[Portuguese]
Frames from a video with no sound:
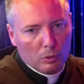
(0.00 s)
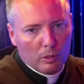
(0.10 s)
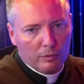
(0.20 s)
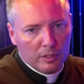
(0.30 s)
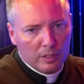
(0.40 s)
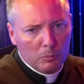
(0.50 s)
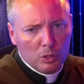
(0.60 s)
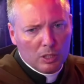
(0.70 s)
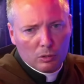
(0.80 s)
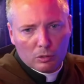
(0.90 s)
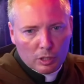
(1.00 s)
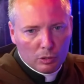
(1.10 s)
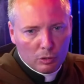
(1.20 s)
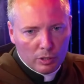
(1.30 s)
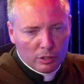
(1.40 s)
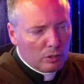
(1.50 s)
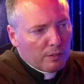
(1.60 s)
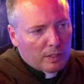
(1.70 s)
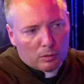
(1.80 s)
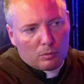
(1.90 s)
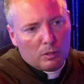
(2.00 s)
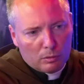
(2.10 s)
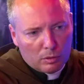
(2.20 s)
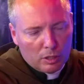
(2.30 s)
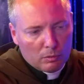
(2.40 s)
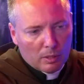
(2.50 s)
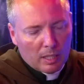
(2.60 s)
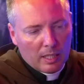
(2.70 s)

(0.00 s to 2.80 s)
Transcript: a fazer muitas outras coisas, só faço o exorcismo, é?